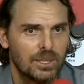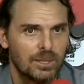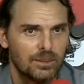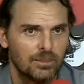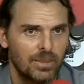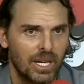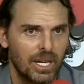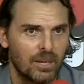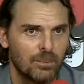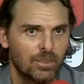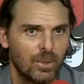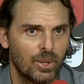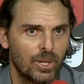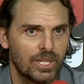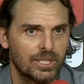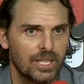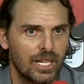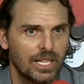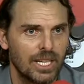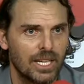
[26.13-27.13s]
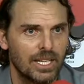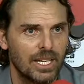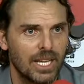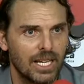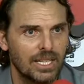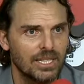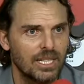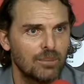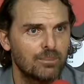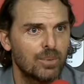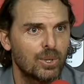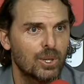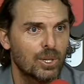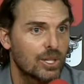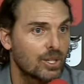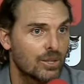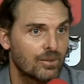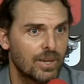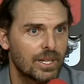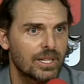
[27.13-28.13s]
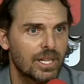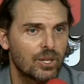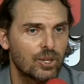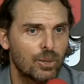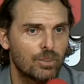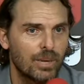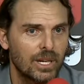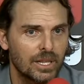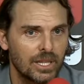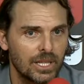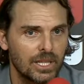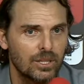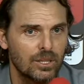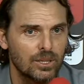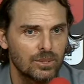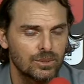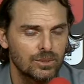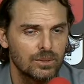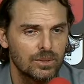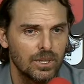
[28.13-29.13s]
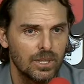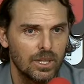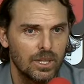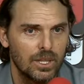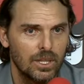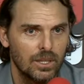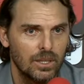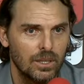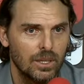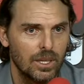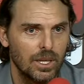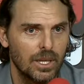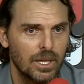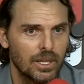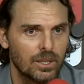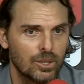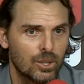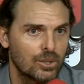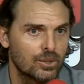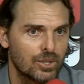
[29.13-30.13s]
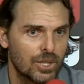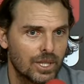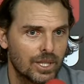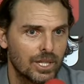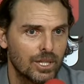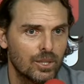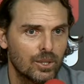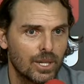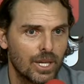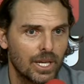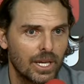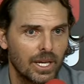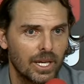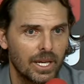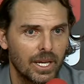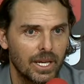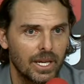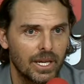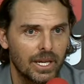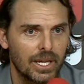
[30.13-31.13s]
para poder salir adelante porque nos faltan dos partidos. Eh, entonces creo que